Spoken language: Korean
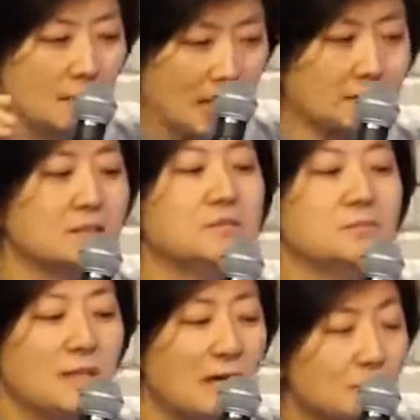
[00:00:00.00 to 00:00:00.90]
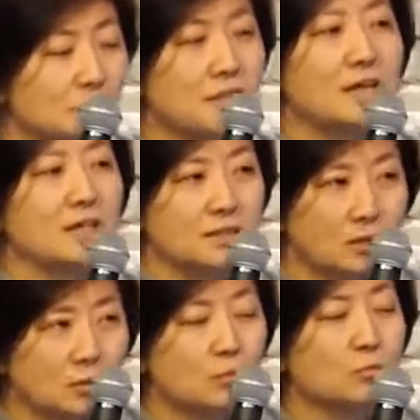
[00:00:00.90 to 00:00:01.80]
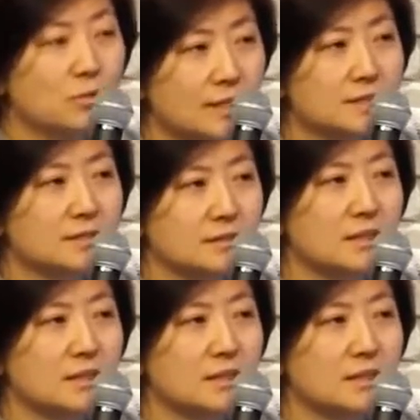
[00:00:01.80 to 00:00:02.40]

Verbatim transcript: 가끔 타로나 이런 공부를 하실